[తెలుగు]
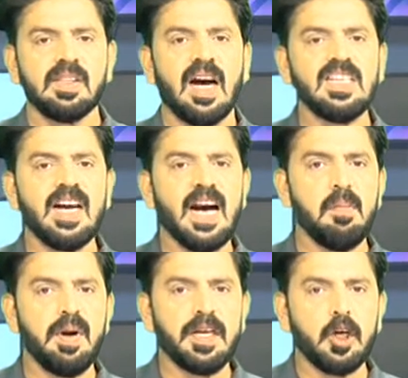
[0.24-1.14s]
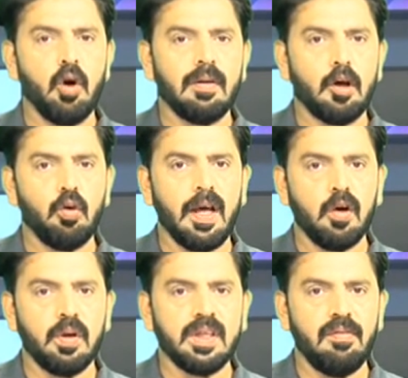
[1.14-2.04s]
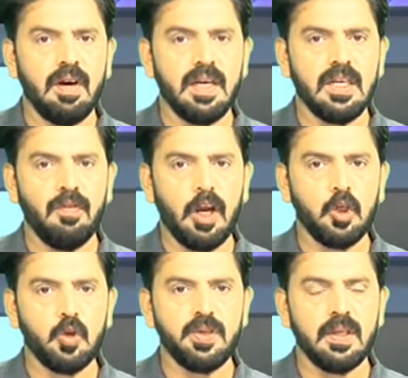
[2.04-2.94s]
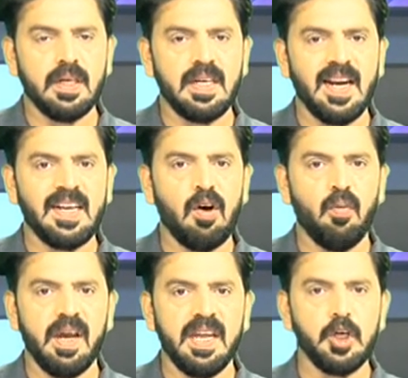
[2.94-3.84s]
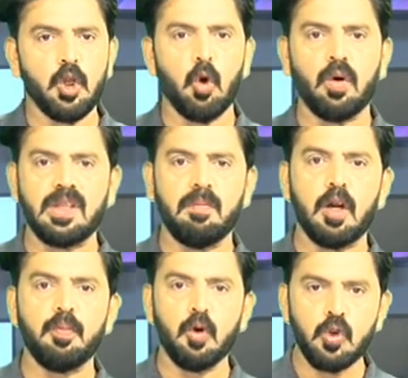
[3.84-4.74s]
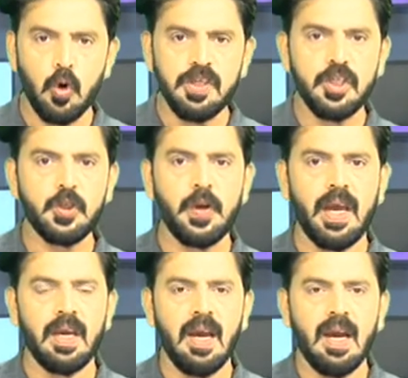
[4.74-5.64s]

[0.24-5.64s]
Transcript: తాజాగా బ్రిటన్లో కరోనా కొత్త వేరియంట్ వెలుగు చూసింది డెల్టా వేరియంట్లో కొత్త మార్పులు చోటు చేసుకున్నాయి